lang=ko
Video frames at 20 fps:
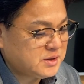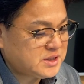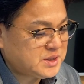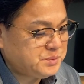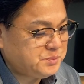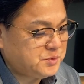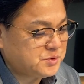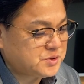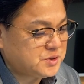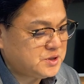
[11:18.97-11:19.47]

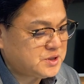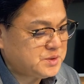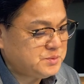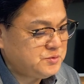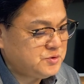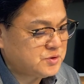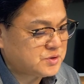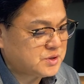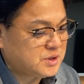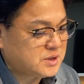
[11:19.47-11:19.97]
십오 절,
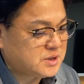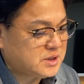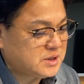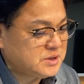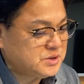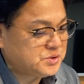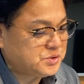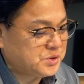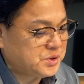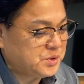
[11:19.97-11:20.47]
십육 절
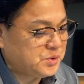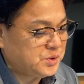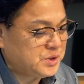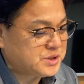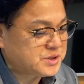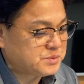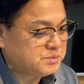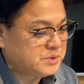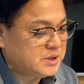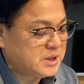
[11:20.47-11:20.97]
큰 소리로
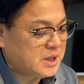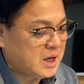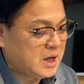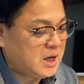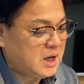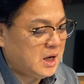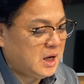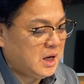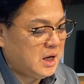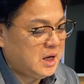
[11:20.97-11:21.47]

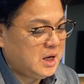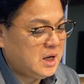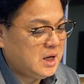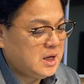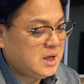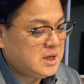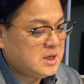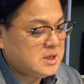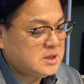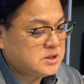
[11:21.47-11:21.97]
읽습니다.
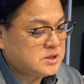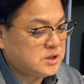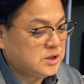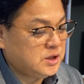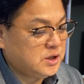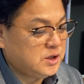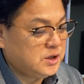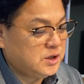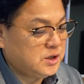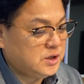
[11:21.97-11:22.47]

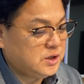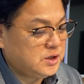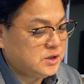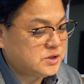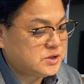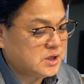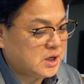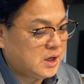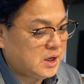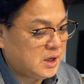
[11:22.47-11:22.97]

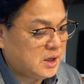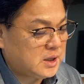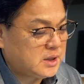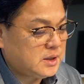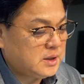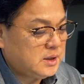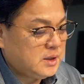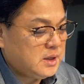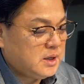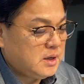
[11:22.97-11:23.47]

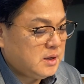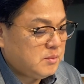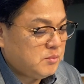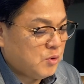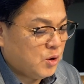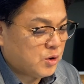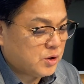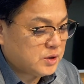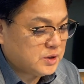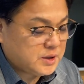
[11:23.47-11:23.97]
시작!
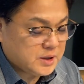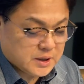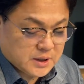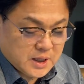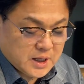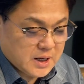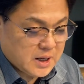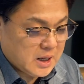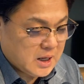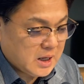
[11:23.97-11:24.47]

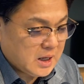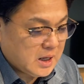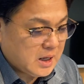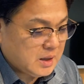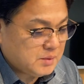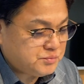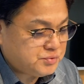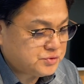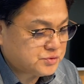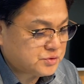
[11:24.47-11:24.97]

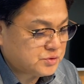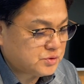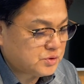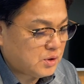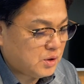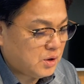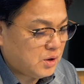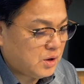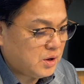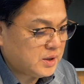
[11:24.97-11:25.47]
모르드게가
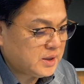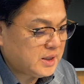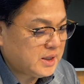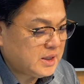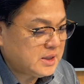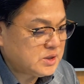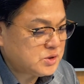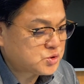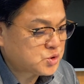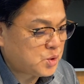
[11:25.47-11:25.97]
부르고
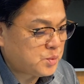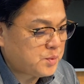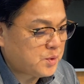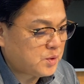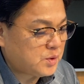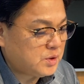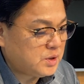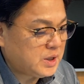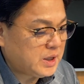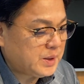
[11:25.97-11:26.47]
흰
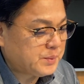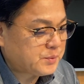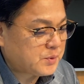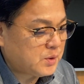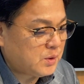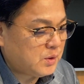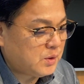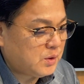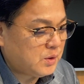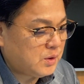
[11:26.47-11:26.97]
조복을
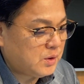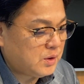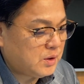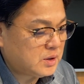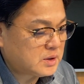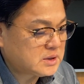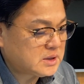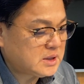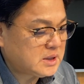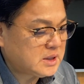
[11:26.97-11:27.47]

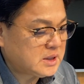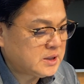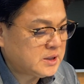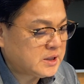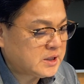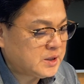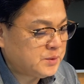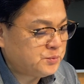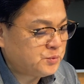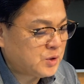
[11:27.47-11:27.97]
입고
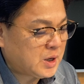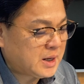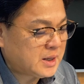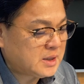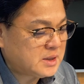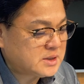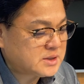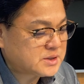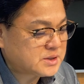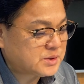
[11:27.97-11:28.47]
큰
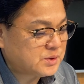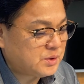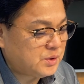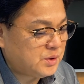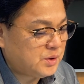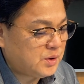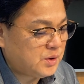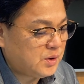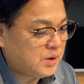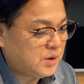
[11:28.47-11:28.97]
금관을
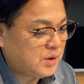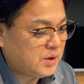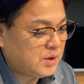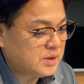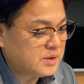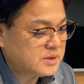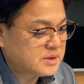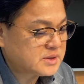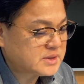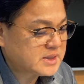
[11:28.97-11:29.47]

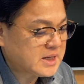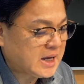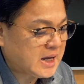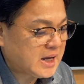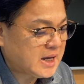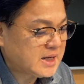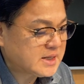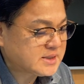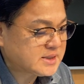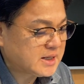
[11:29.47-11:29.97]
쓰고
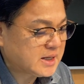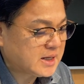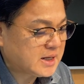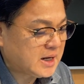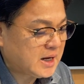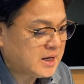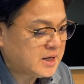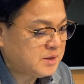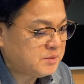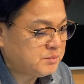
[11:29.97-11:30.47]
자색
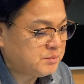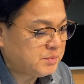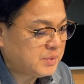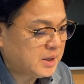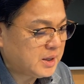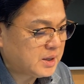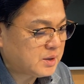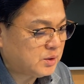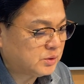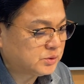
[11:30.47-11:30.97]
가는
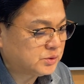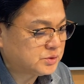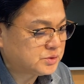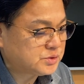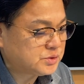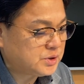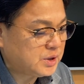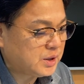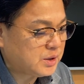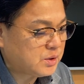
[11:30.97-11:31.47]
배
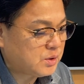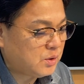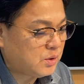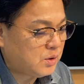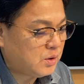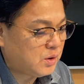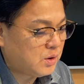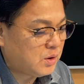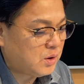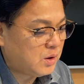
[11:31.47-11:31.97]
겉옷을
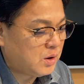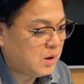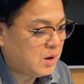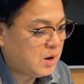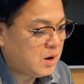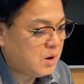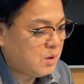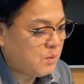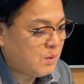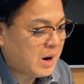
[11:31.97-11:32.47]
입고
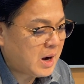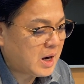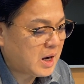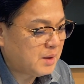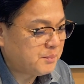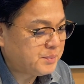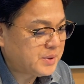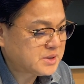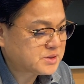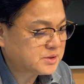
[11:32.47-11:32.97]
왕
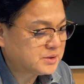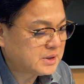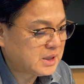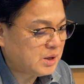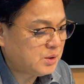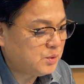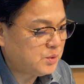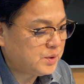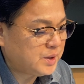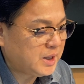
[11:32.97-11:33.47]
앞에서
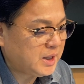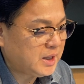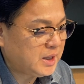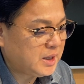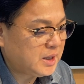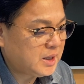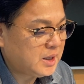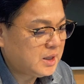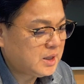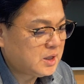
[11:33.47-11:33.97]
나오니